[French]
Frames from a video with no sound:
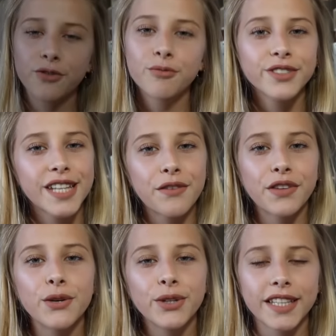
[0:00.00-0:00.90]
tout le monde, cette
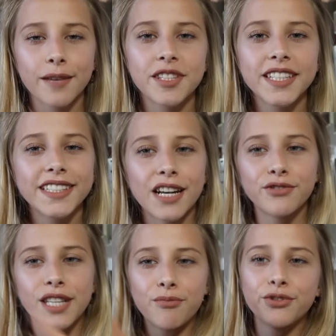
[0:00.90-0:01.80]
vidéo est terminée. Si elle
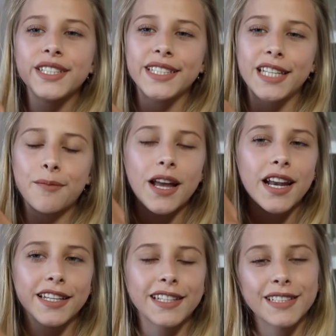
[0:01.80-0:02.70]
vous a plu, n'hésitez pas à
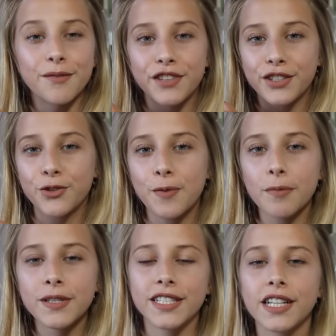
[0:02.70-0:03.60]
liker, ça me fait
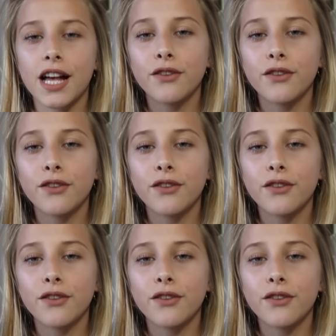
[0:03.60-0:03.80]
super plaisir.